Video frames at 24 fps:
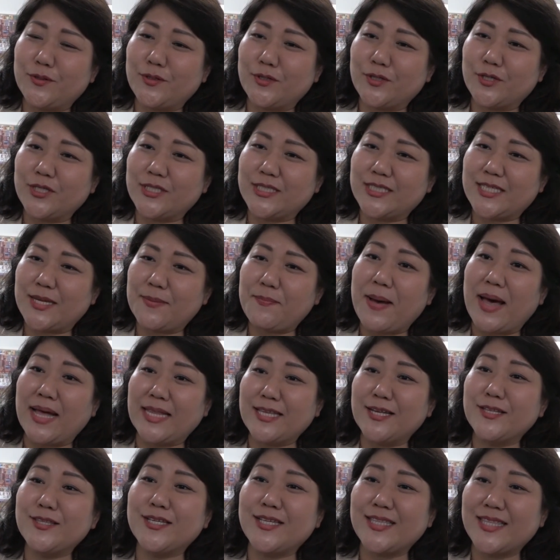LA시
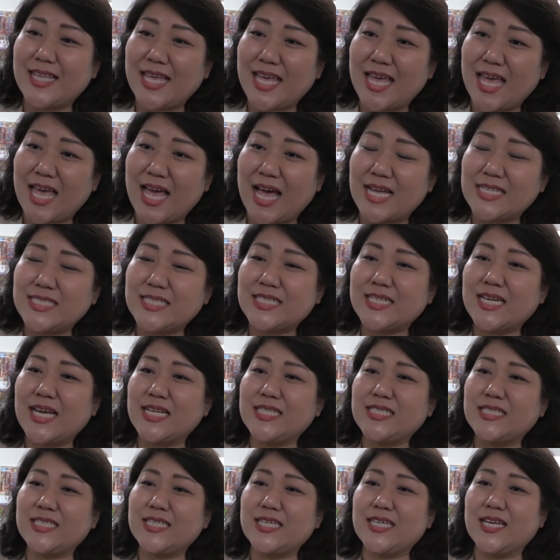전체에서
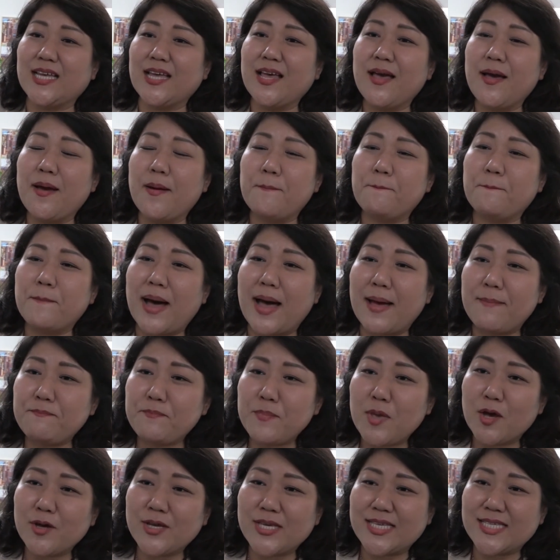후보 등록을 마친
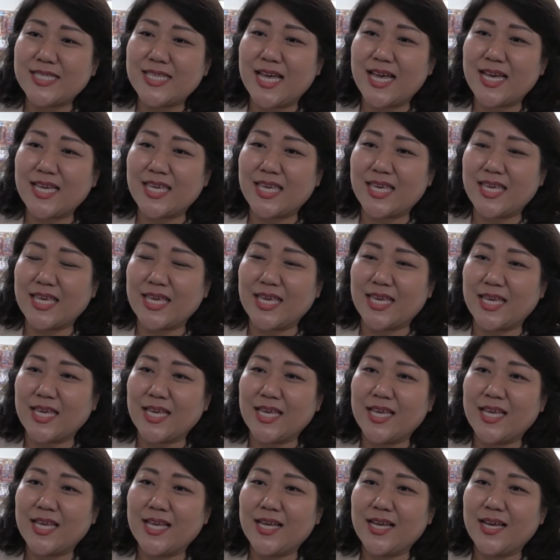건 유 후보가
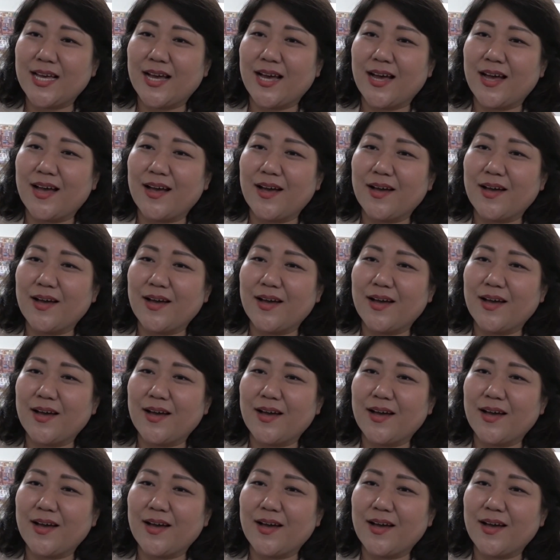처음입니다.